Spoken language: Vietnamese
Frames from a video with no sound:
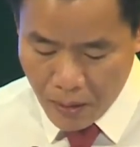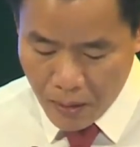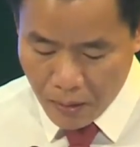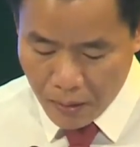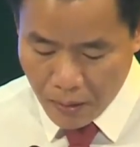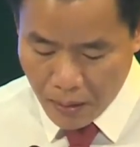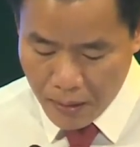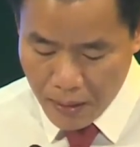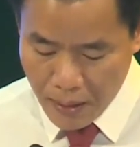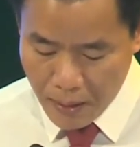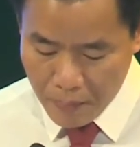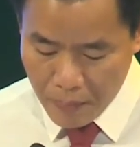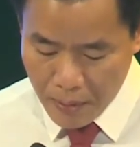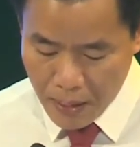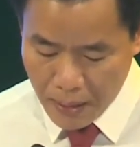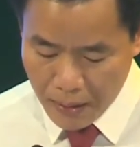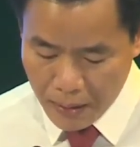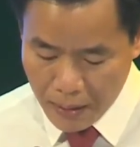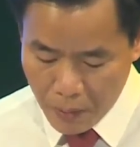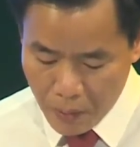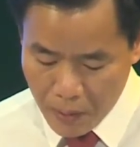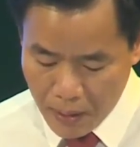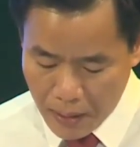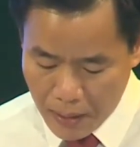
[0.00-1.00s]
Đến năm
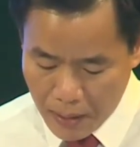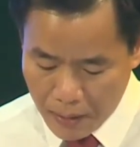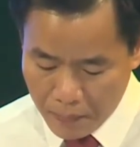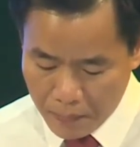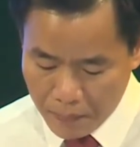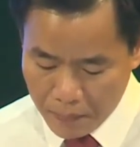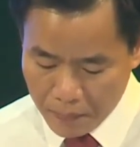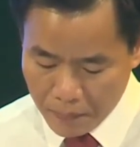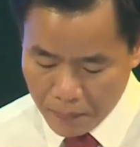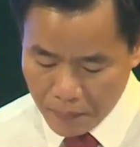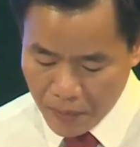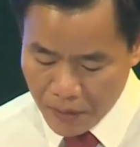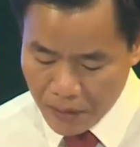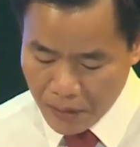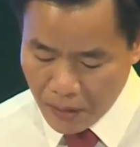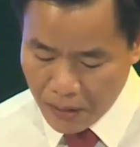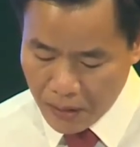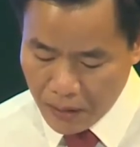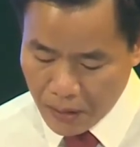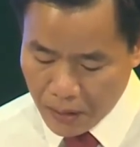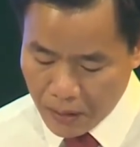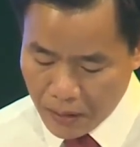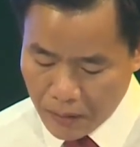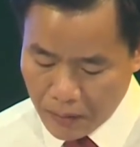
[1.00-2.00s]
2025,
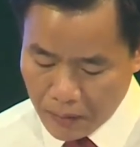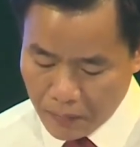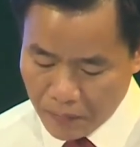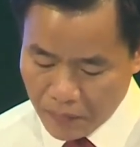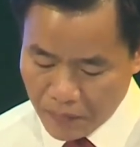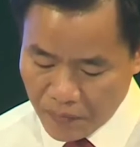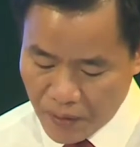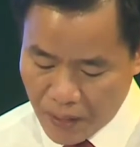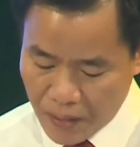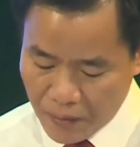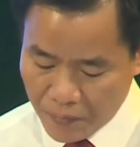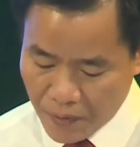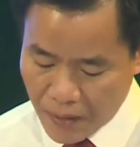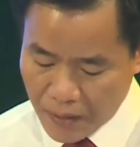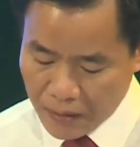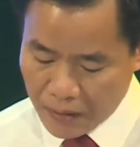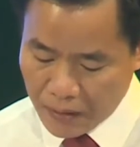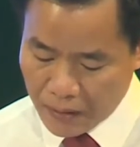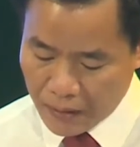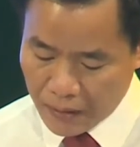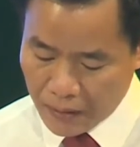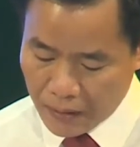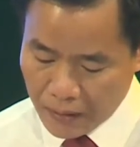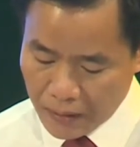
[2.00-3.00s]
xây dựng và phát
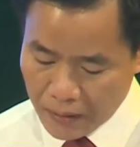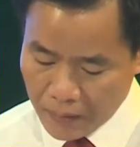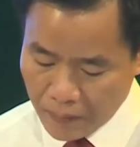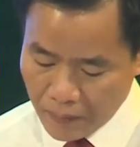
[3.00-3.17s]
triển